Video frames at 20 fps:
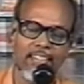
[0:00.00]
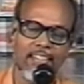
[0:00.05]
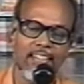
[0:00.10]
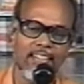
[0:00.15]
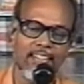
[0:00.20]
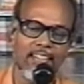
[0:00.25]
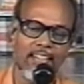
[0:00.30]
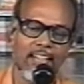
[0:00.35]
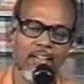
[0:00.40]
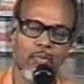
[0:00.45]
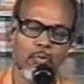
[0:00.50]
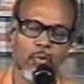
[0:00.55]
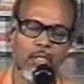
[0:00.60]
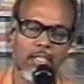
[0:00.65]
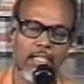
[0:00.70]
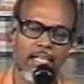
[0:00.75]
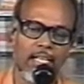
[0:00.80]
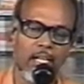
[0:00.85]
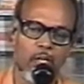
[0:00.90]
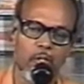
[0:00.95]
இருந்தால்
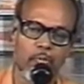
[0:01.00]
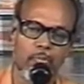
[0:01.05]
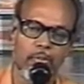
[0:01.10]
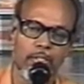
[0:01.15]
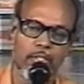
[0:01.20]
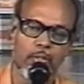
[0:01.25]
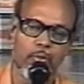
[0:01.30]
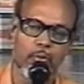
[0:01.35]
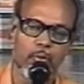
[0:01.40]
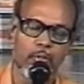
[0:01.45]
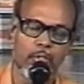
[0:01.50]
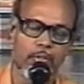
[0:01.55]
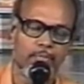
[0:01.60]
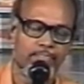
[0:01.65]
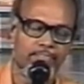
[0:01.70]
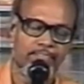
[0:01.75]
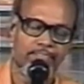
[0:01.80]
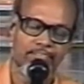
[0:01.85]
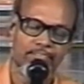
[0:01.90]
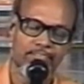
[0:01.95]
உள்ளே அருள்பதி தோன்றும்
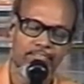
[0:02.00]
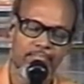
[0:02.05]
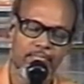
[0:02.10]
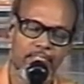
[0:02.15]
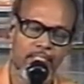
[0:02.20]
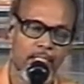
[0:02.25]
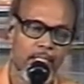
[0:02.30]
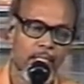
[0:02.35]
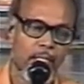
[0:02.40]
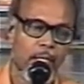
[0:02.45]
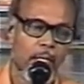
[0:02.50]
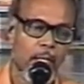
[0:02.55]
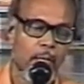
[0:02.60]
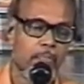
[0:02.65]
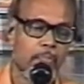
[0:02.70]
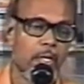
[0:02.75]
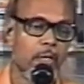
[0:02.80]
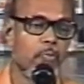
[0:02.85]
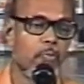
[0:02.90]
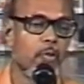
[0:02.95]

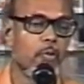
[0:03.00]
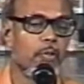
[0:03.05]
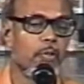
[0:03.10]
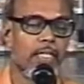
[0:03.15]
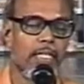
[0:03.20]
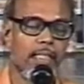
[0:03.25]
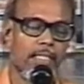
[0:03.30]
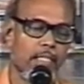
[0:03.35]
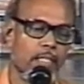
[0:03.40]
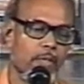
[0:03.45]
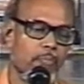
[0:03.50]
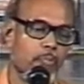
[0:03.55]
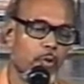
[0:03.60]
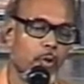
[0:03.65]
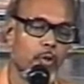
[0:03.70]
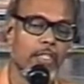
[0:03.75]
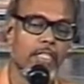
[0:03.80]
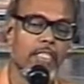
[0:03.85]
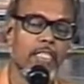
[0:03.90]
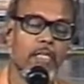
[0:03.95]
பெருமைக்குரிய தன்
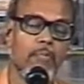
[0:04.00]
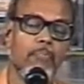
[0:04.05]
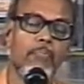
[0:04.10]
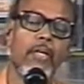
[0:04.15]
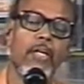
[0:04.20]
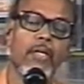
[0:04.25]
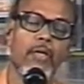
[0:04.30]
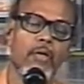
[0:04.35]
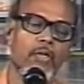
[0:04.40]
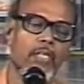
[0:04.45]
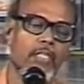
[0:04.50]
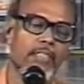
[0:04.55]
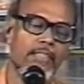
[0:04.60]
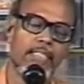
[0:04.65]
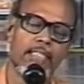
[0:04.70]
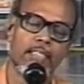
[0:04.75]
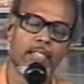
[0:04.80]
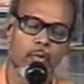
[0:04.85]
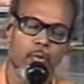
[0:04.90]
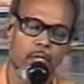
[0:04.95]
போட்டினின் பேரருள்
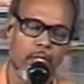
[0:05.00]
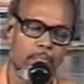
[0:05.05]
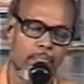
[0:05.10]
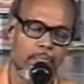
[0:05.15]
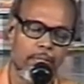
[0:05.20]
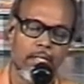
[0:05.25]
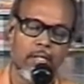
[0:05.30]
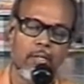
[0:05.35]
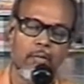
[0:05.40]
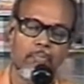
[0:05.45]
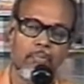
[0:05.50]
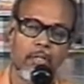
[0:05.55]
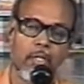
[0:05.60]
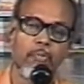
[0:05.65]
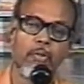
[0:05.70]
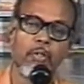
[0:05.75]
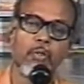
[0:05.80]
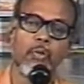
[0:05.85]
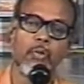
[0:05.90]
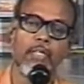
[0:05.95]
சிற்றருளை பேரருள்
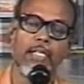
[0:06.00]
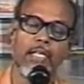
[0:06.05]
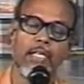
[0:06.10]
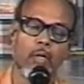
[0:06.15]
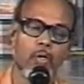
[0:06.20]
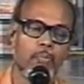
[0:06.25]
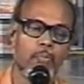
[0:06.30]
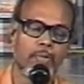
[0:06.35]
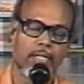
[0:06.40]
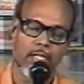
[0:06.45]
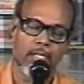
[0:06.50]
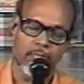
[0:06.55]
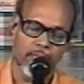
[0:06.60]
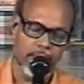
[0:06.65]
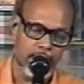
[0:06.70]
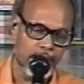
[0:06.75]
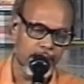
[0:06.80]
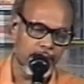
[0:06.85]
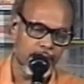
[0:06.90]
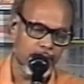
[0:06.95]
பெருமைக்குரிய அருள்
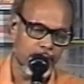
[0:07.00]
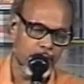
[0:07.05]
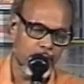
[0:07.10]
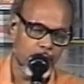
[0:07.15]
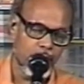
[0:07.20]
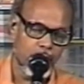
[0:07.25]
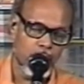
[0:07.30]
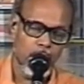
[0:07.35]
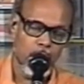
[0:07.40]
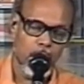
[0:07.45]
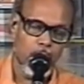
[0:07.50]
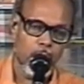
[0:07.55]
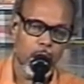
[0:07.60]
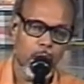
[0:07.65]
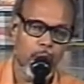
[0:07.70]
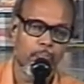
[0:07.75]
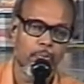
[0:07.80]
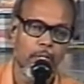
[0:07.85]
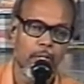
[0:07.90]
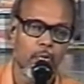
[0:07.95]
பெற்றவன்
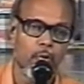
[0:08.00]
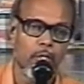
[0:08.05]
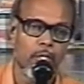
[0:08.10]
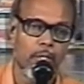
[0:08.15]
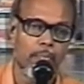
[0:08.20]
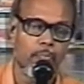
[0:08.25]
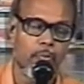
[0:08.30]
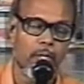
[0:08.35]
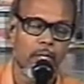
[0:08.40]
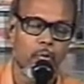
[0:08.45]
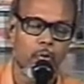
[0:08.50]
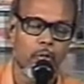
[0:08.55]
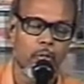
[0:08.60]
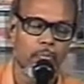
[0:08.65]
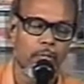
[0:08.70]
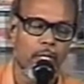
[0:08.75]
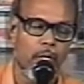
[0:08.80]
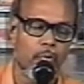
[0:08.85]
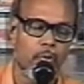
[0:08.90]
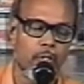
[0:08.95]
உன் பெரு உன்னை பெரு உன்
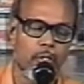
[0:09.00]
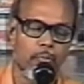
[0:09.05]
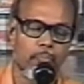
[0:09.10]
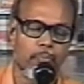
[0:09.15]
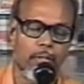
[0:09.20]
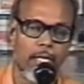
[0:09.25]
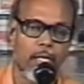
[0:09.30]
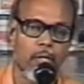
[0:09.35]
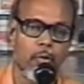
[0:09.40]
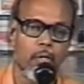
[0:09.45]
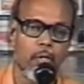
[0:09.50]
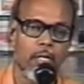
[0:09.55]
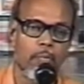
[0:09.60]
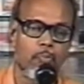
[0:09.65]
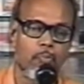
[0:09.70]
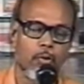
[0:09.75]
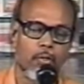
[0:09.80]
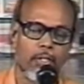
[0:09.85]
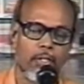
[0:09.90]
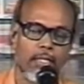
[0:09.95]
உன் பேரருளை
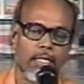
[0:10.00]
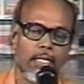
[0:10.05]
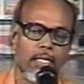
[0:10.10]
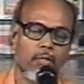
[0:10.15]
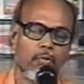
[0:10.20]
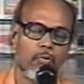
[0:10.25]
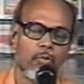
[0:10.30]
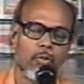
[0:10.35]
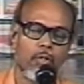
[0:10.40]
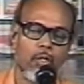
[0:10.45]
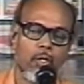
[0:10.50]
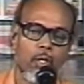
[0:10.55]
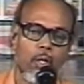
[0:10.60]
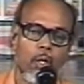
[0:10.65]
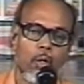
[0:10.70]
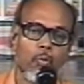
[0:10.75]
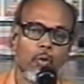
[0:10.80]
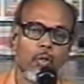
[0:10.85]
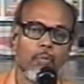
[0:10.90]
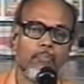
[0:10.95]
போற்றுகிறேன்
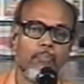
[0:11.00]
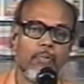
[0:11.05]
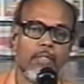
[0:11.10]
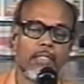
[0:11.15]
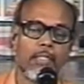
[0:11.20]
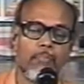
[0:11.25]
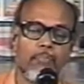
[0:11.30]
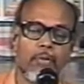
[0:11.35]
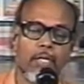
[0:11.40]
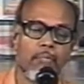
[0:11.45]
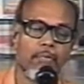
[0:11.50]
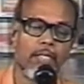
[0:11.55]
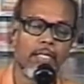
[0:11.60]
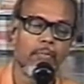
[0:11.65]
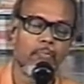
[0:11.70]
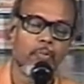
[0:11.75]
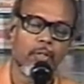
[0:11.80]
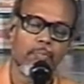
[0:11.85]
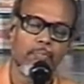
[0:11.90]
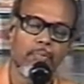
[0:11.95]
உன் மிக்க
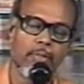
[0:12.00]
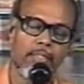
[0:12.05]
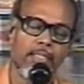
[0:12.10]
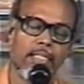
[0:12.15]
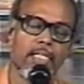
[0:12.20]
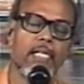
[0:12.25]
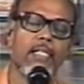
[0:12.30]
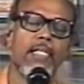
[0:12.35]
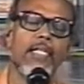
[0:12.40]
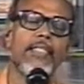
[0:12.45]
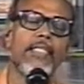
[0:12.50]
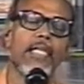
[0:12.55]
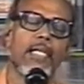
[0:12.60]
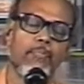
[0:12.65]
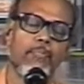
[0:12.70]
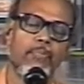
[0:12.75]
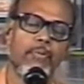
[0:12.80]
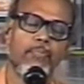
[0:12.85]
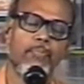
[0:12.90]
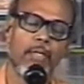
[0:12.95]
பெருமையை போய் பேசினா
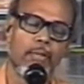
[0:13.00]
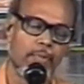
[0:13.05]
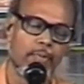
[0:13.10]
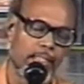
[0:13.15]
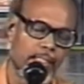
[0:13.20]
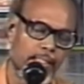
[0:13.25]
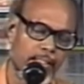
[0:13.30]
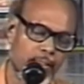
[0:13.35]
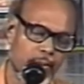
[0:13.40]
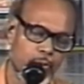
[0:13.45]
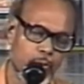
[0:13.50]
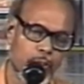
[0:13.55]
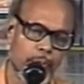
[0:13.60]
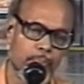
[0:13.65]
சிறப்பு பெருமை உன்